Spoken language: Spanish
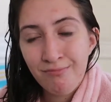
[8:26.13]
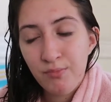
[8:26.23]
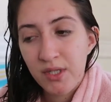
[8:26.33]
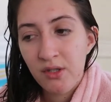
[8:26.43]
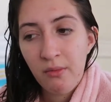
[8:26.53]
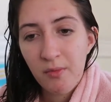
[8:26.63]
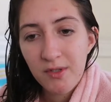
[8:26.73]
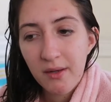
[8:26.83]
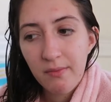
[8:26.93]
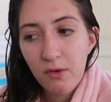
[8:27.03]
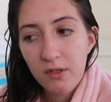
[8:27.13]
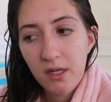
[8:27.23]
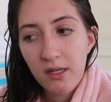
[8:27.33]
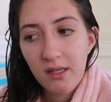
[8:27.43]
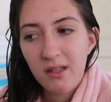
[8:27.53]
pues no me puse
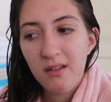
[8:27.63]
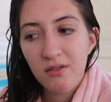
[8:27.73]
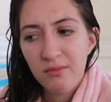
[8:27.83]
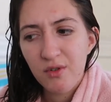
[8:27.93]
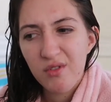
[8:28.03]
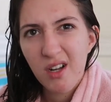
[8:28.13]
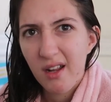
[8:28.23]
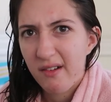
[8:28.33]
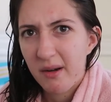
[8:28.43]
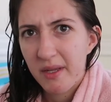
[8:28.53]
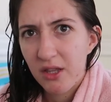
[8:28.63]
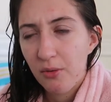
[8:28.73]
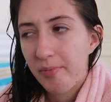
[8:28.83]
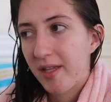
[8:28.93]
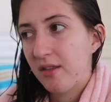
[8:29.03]
blusa y no me gusta grabarme en
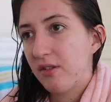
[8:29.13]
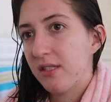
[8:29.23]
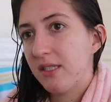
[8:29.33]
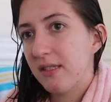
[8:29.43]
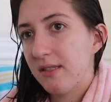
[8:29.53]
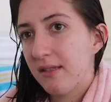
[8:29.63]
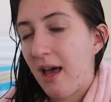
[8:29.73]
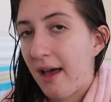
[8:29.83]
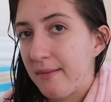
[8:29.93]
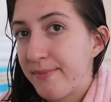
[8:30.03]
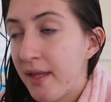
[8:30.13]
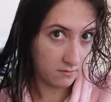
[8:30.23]
top, entonces, ajá.